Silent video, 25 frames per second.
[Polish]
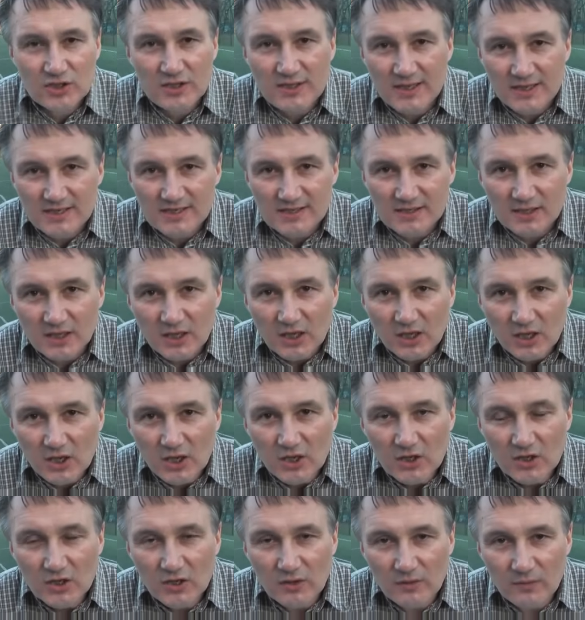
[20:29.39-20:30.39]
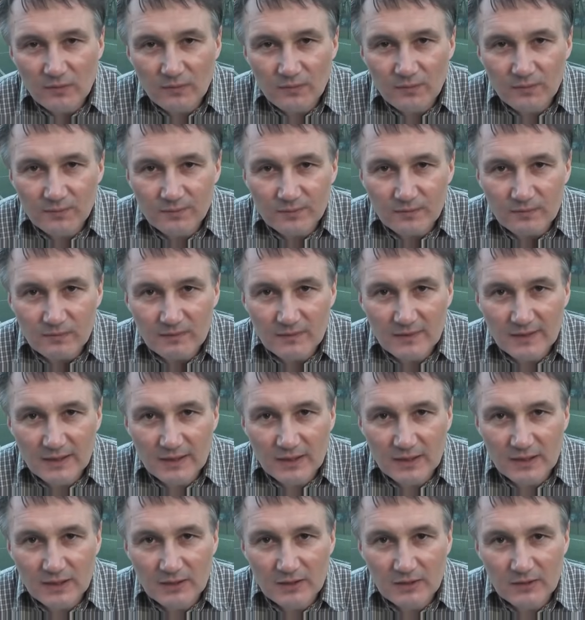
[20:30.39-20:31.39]
Ja myślę, że to może być y,
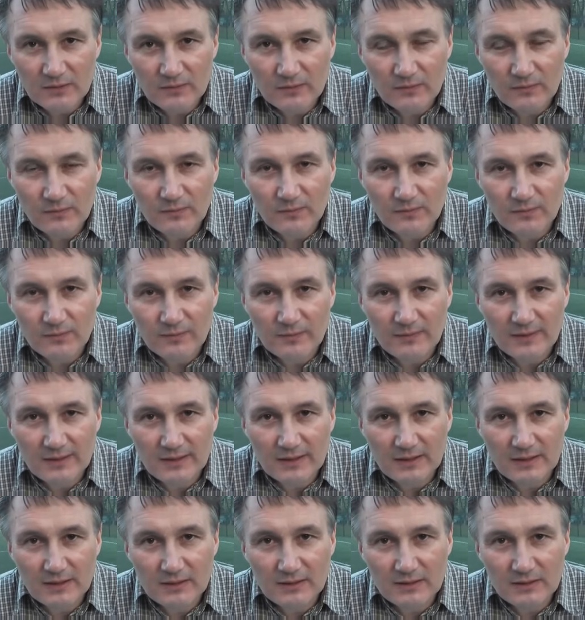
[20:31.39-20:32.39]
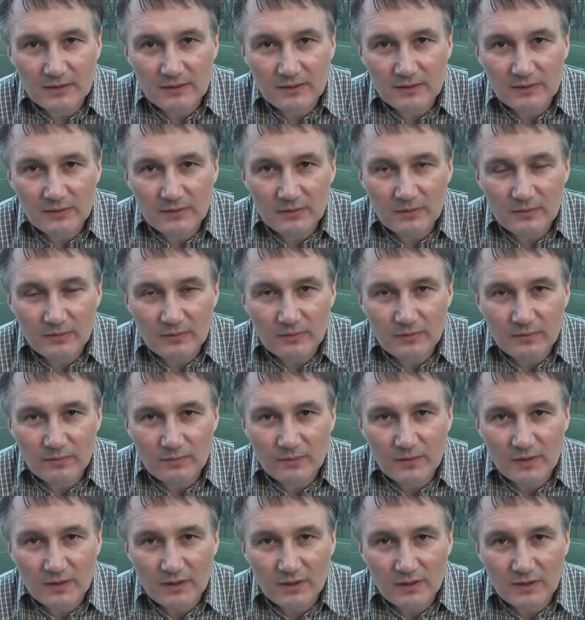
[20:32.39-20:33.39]
jakieś, jakaś wysoka masoner masoneria na przykład.